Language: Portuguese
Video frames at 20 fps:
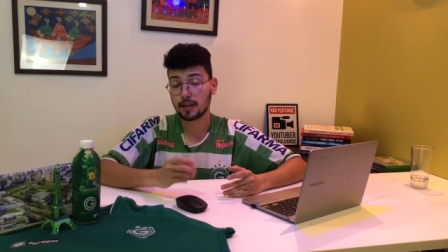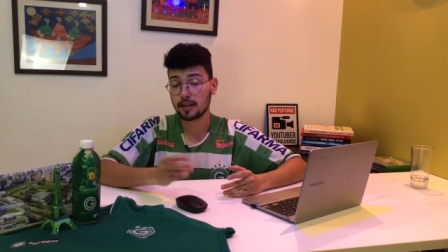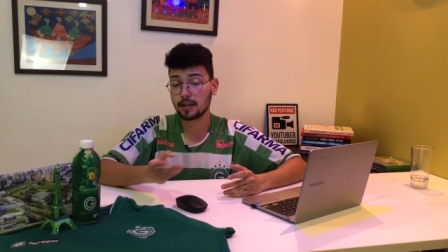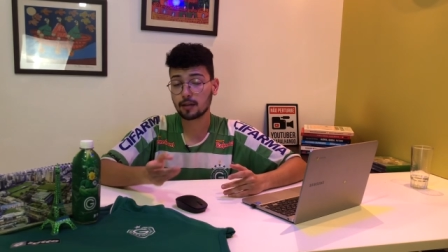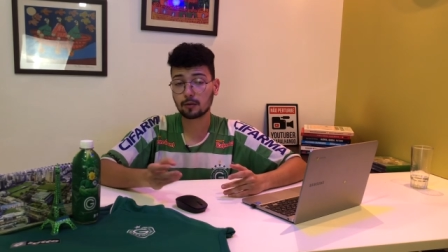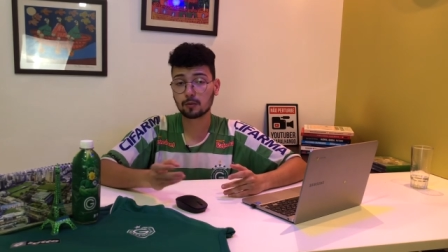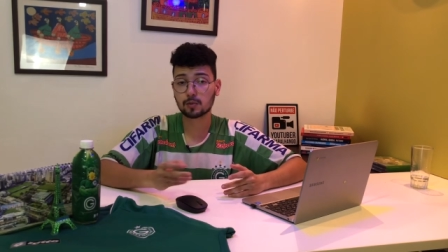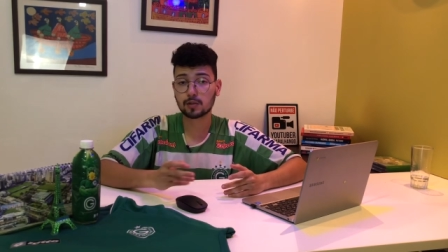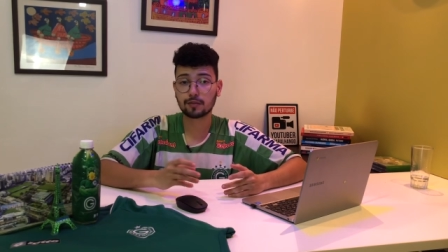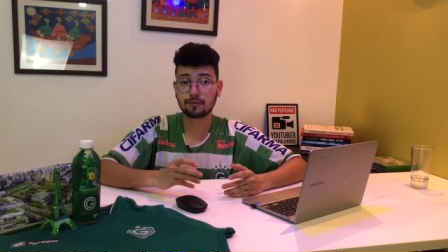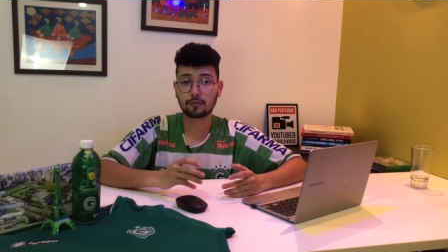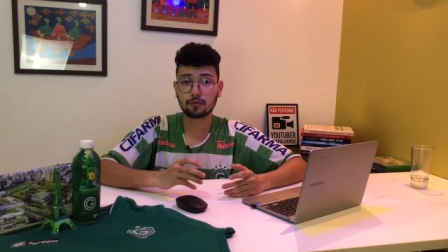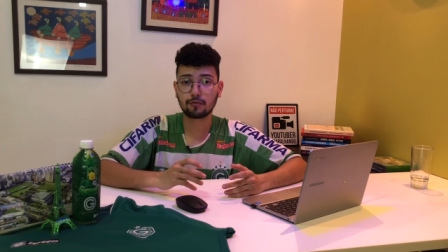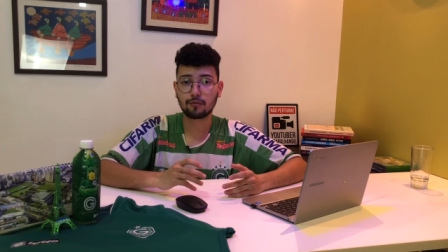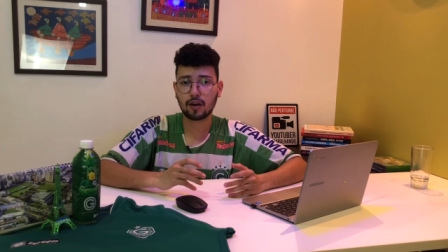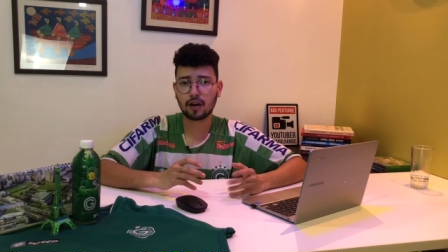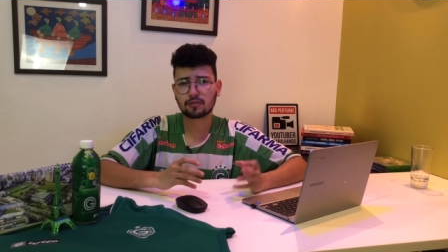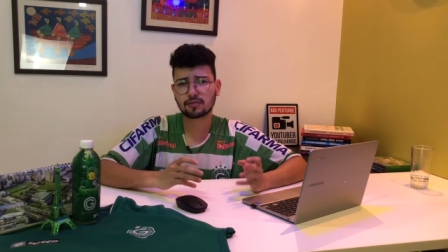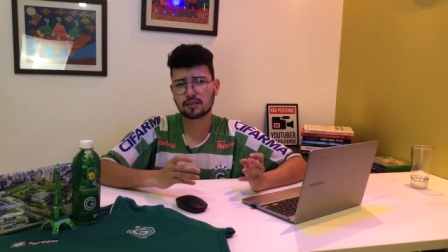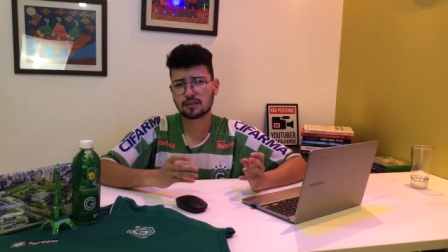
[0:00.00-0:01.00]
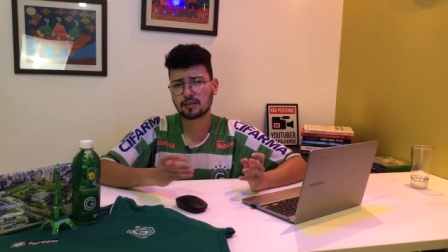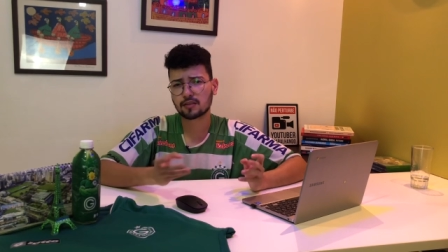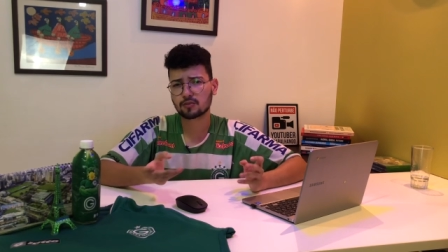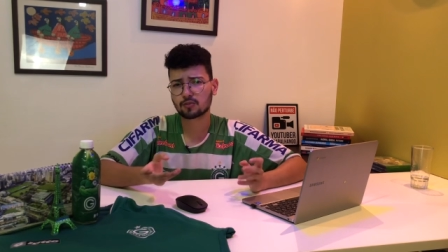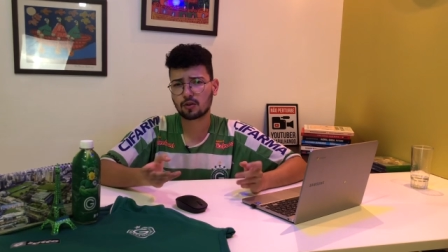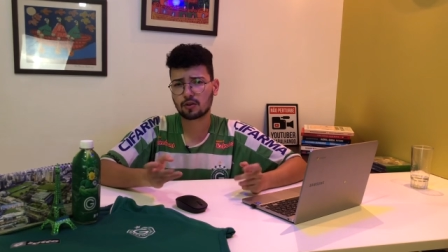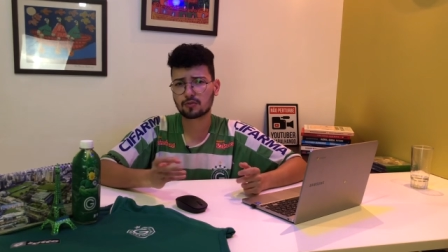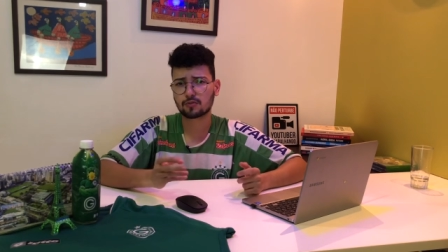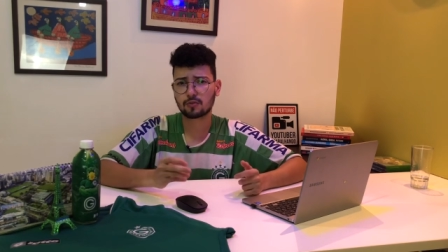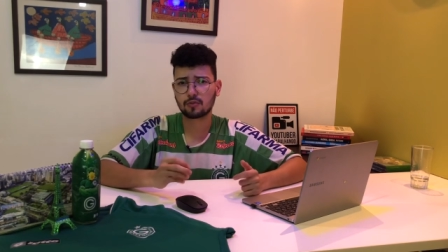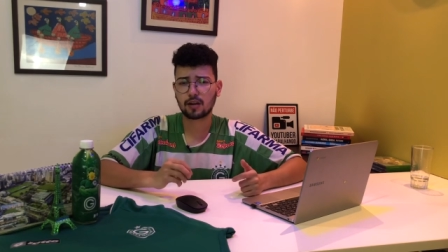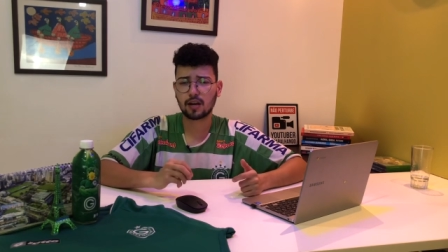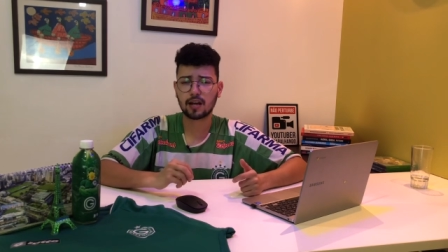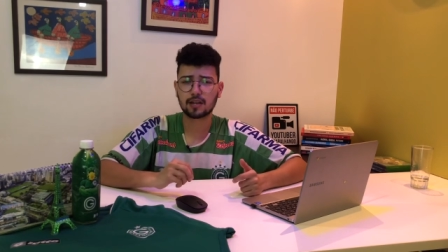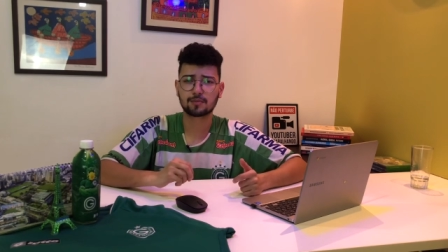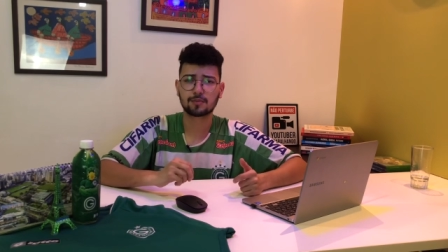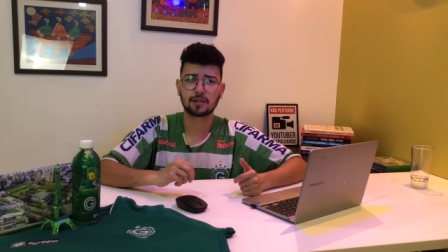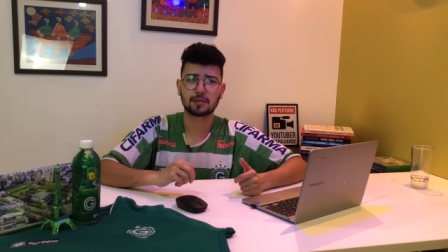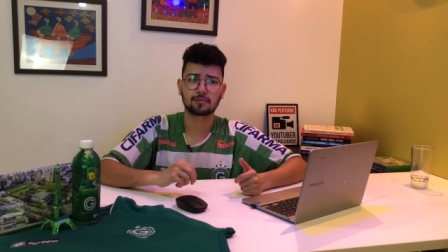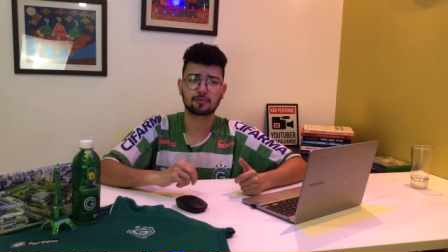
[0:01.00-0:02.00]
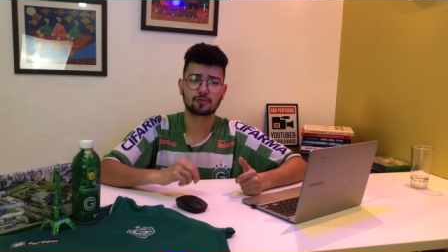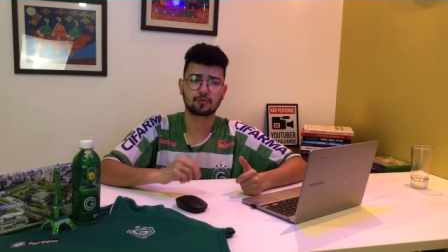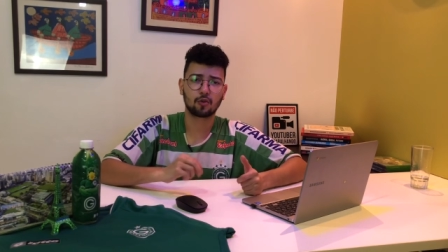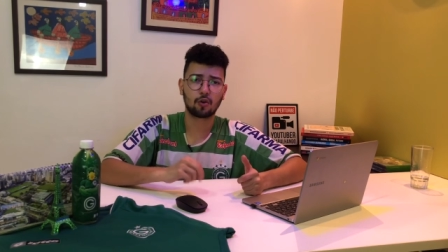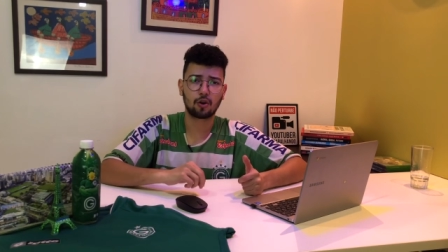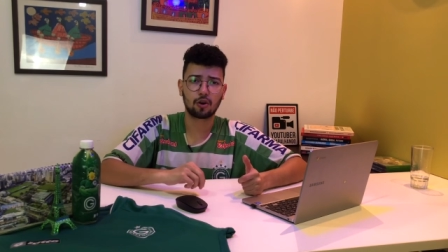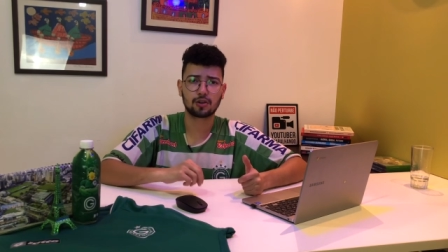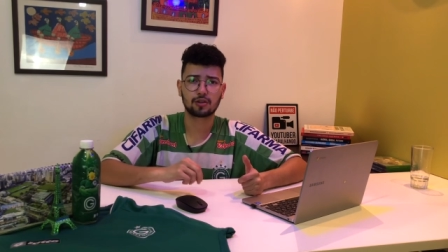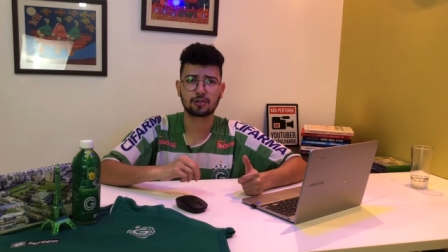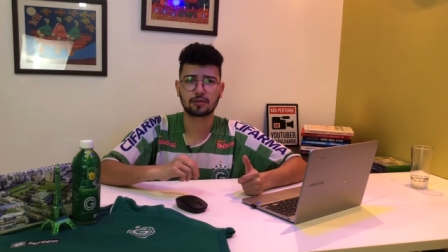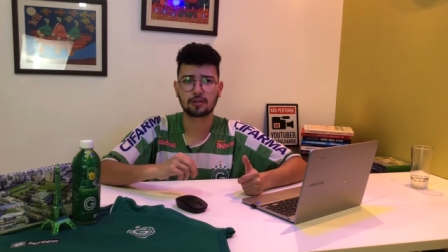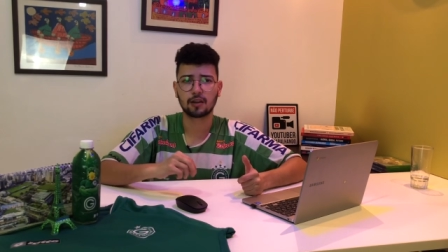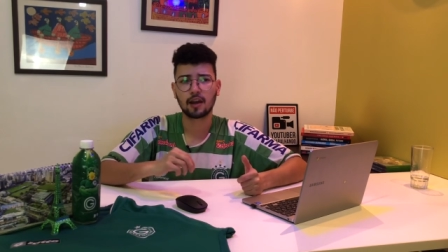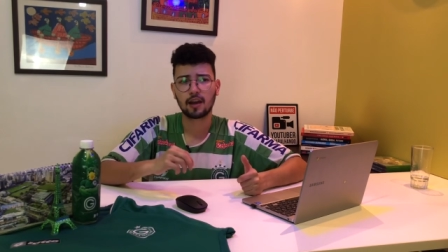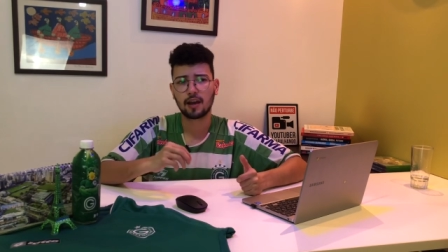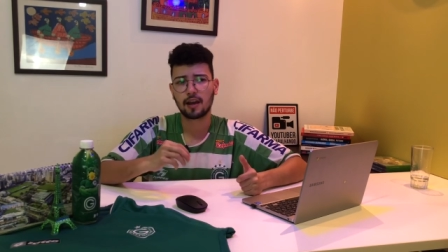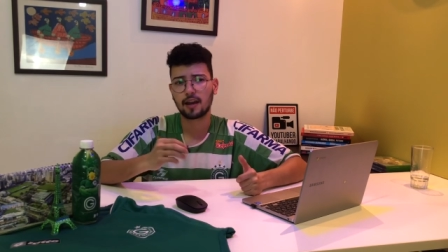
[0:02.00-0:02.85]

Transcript: inclusive com vários acessórios do Goiás mesmo, shorts,